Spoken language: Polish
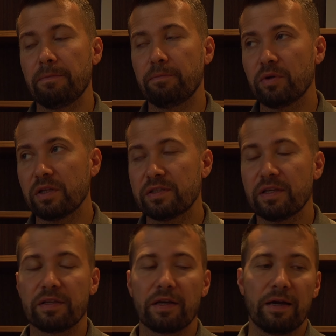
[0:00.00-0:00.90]

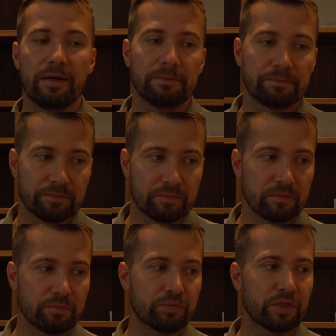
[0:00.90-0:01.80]
polecenia,
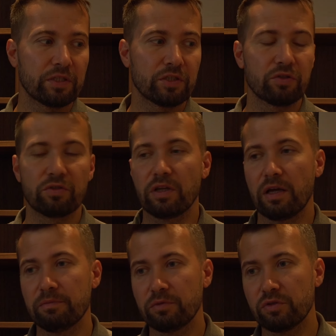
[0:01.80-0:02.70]
przenieś to
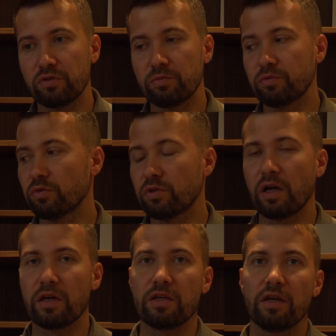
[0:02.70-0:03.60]
tam, to zrób
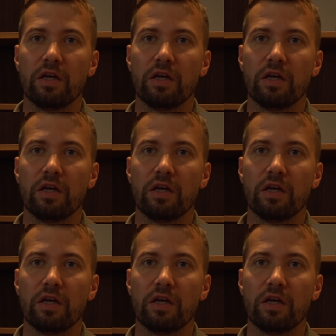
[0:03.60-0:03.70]
tutaj,